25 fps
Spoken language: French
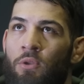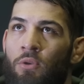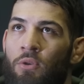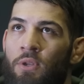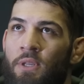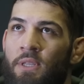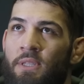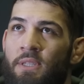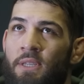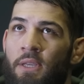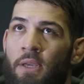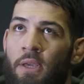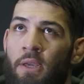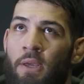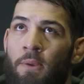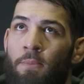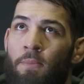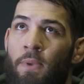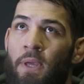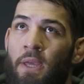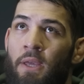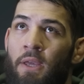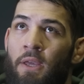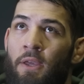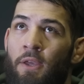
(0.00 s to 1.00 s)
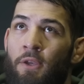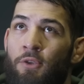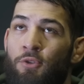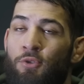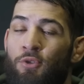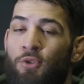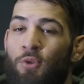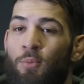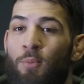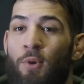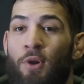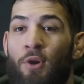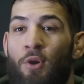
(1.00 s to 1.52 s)
Dolizé, ben,
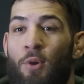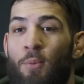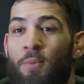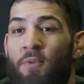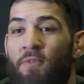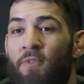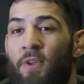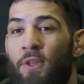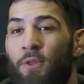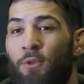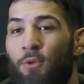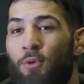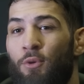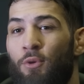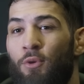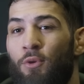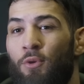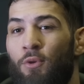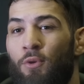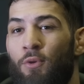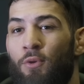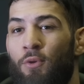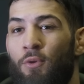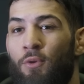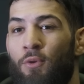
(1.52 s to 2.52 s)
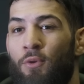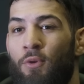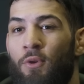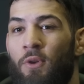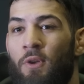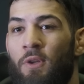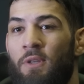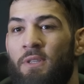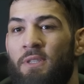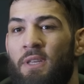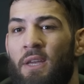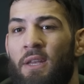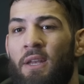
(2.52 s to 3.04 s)
justement, comme il vient de.
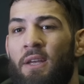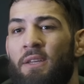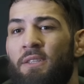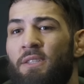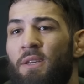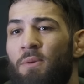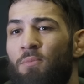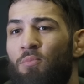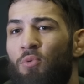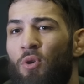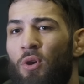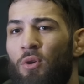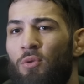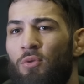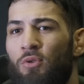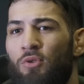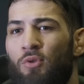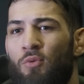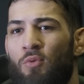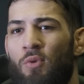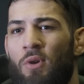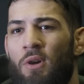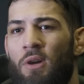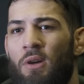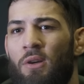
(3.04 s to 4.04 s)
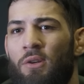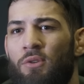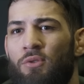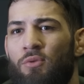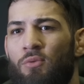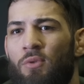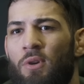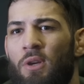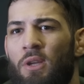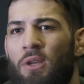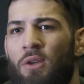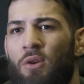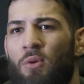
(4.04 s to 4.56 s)
C'est un ancien poids lourd, je crois. Je
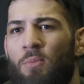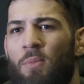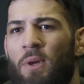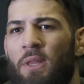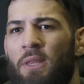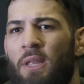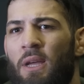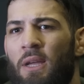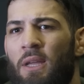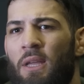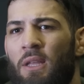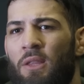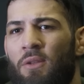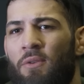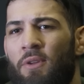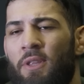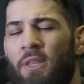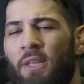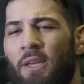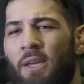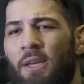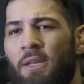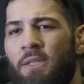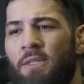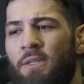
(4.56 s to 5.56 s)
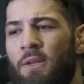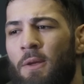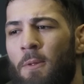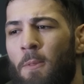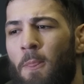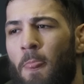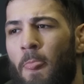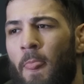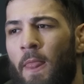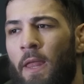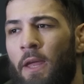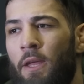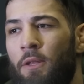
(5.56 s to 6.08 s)
crois qu'il combattait à 93.
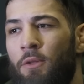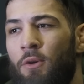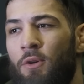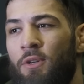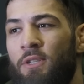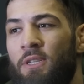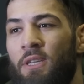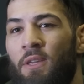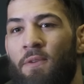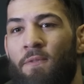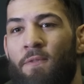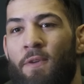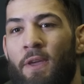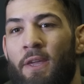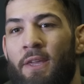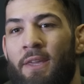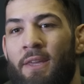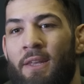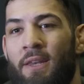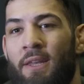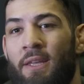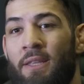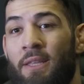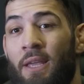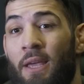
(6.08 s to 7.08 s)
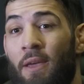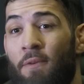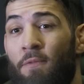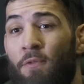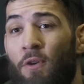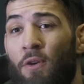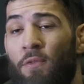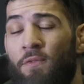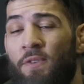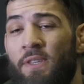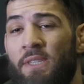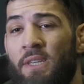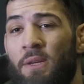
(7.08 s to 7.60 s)
Et donc ce qui fait qu'il est très
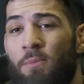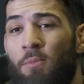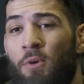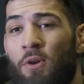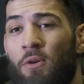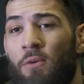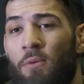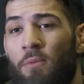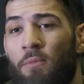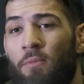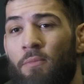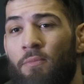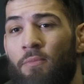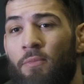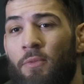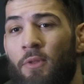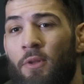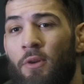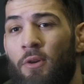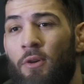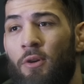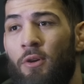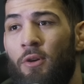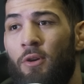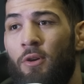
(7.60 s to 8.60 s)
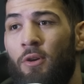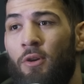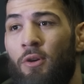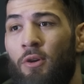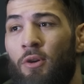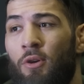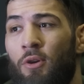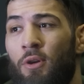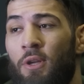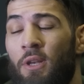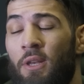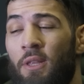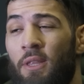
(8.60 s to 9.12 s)
fort physiquement.
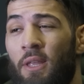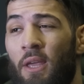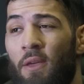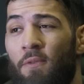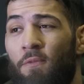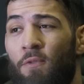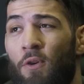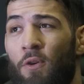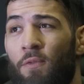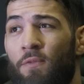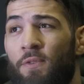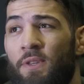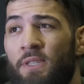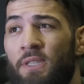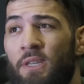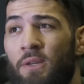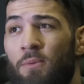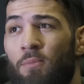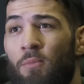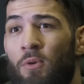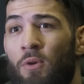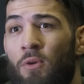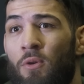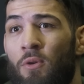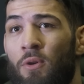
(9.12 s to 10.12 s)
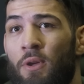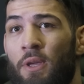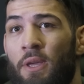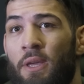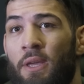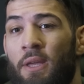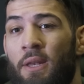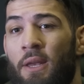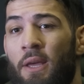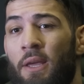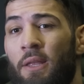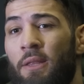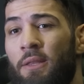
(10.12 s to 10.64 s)
Euh, il est très fort physiquement
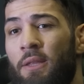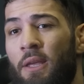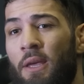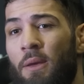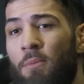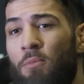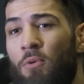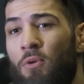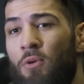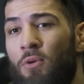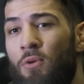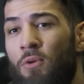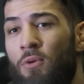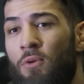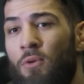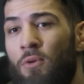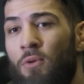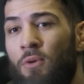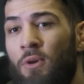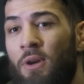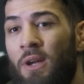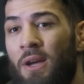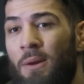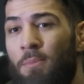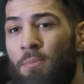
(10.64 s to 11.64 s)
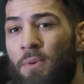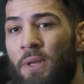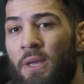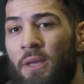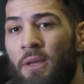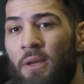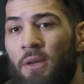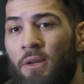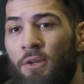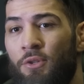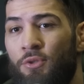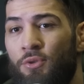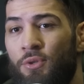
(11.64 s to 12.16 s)
et il a un très bon
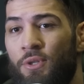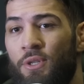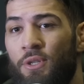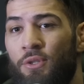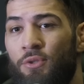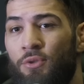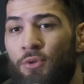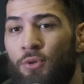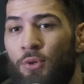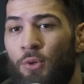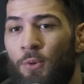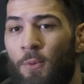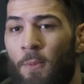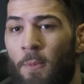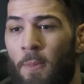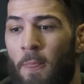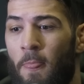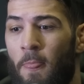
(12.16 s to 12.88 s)
grappling, jujitsu.